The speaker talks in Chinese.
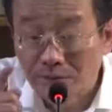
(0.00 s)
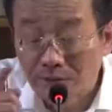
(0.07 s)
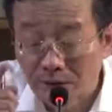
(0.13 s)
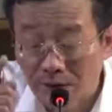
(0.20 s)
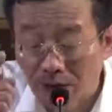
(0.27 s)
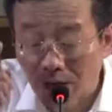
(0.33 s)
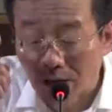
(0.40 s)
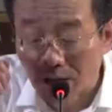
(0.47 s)
这
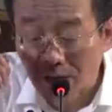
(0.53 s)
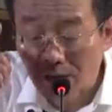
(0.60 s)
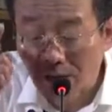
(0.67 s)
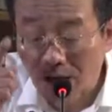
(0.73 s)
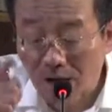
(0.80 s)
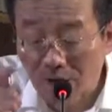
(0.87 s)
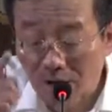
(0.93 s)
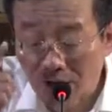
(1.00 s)
个
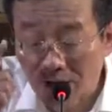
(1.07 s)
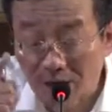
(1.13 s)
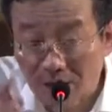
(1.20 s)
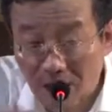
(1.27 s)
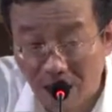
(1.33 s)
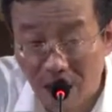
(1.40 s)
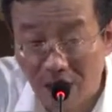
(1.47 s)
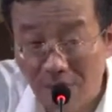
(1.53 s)
大风
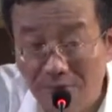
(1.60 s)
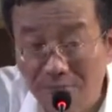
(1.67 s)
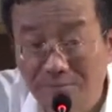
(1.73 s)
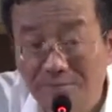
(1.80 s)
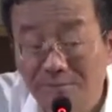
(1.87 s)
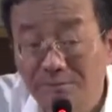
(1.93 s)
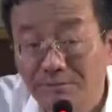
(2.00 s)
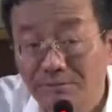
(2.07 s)
厂
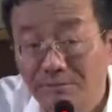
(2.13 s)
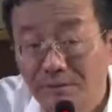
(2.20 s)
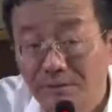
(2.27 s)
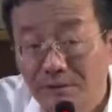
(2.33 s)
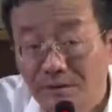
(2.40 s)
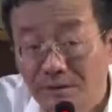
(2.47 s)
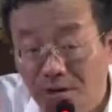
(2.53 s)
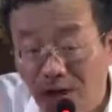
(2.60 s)

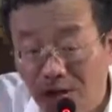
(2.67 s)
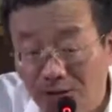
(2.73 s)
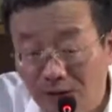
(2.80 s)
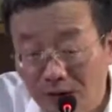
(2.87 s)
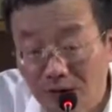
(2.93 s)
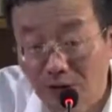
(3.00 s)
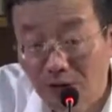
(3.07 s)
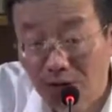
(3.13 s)
向
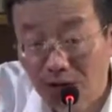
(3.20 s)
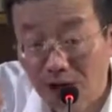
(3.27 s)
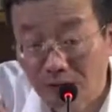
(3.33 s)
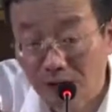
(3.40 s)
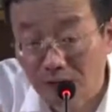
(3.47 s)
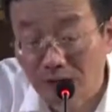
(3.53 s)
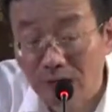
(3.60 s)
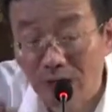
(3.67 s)
山水集
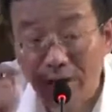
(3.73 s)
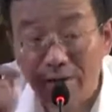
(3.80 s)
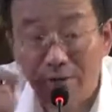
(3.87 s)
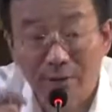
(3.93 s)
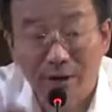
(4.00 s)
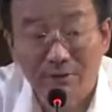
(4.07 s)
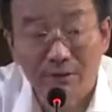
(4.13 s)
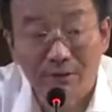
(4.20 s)
团贷
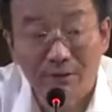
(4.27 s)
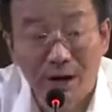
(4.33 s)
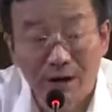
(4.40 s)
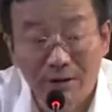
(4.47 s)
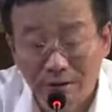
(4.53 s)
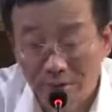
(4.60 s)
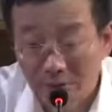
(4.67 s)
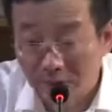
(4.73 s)
款的话，
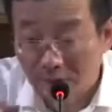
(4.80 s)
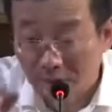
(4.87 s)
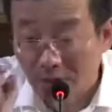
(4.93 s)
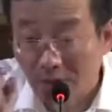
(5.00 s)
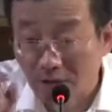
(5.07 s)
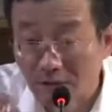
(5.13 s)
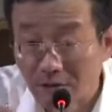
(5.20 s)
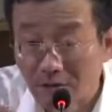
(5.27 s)

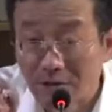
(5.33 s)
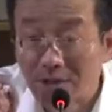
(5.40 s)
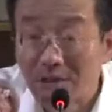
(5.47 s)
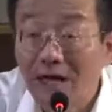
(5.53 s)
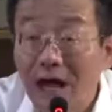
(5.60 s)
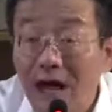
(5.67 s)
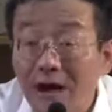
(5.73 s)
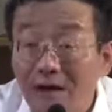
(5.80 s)
要有个抵
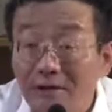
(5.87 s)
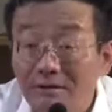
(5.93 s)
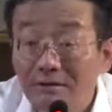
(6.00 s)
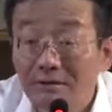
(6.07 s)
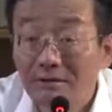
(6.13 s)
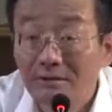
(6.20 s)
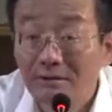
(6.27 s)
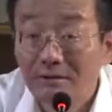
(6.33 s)
押，
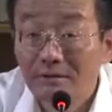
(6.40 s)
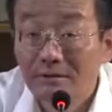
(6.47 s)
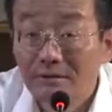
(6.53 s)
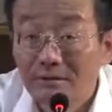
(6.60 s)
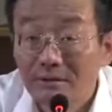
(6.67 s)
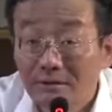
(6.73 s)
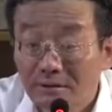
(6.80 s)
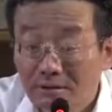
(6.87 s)

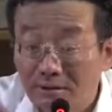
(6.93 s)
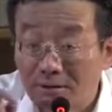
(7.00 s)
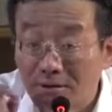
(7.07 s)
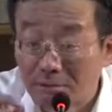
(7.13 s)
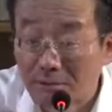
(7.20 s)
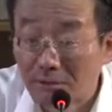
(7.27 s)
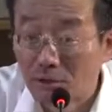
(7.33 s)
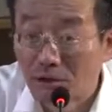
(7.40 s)
以
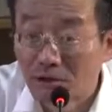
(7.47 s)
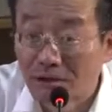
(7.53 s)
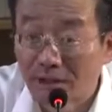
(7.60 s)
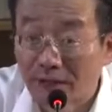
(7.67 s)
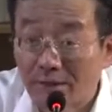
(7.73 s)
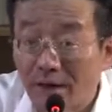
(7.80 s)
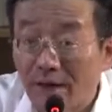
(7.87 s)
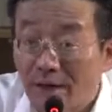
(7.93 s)
什么做抵
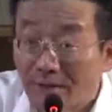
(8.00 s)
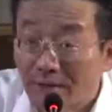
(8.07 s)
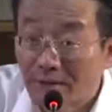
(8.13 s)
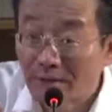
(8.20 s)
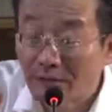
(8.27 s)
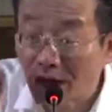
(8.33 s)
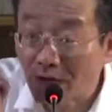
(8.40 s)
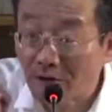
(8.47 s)
押呢？
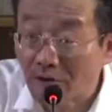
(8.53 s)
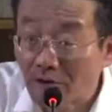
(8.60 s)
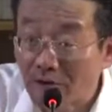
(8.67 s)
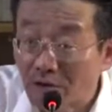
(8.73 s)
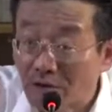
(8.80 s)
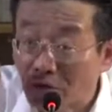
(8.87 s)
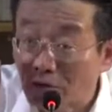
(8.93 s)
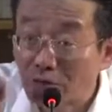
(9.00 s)
以大风
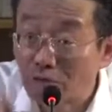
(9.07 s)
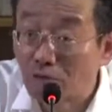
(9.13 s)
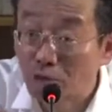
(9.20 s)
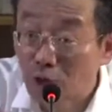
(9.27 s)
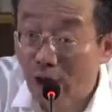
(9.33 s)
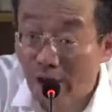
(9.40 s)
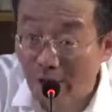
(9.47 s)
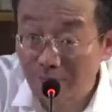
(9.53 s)
厂的股
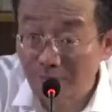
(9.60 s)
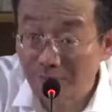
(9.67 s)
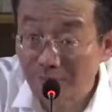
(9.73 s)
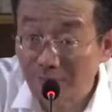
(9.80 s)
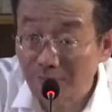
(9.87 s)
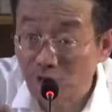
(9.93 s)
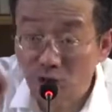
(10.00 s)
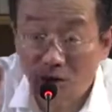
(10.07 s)
权
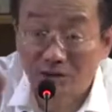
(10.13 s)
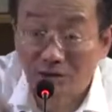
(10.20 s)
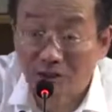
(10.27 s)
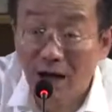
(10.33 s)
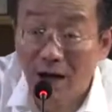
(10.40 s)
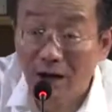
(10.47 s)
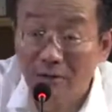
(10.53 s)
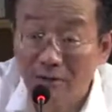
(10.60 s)
做抵
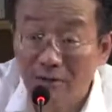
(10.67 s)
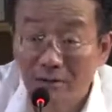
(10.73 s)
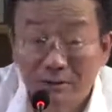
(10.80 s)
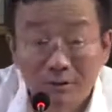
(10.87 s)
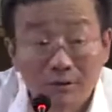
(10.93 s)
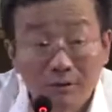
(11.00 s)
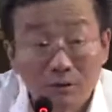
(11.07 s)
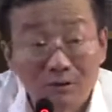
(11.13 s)
押，
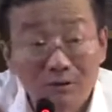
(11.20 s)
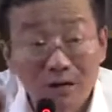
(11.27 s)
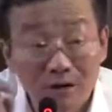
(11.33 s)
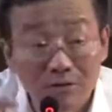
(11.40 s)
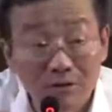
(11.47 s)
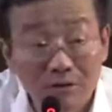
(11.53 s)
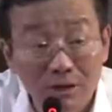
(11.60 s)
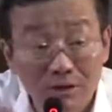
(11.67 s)
因为大
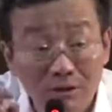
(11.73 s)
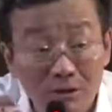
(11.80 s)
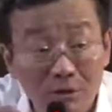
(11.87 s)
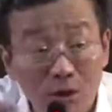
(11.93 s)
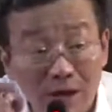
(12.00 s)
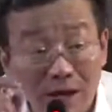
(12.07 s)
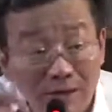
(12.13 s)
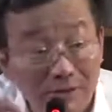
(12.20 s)
风厂经
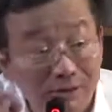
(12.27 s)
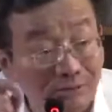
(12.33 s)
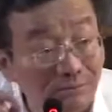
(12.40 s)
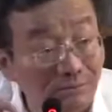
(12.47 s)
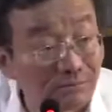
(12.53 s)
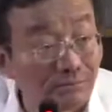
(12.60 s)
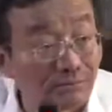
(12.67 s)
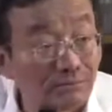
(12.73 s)
过改制，
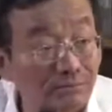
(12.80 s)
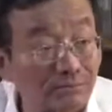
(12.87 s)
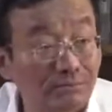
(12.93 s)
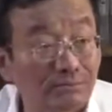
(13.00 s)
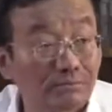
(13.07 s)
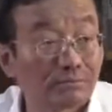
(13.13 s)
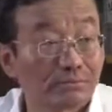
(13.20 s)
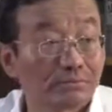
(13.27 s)

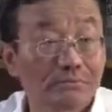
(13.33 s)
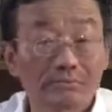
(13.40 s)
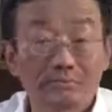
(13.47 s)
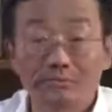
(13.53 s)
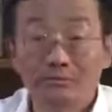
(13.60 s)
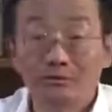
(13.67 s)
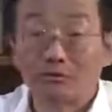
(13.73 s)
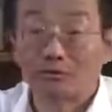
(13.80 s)

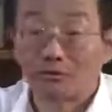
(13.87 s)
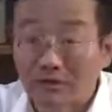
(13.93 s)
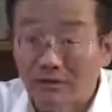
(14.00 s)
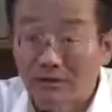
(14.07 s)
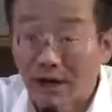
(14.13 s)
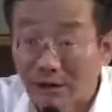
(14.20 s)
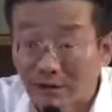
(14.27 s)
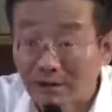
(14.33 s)
股份
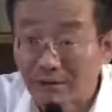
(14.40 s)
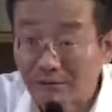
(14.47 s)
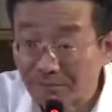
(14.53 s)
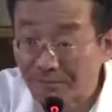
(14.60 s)
制改革。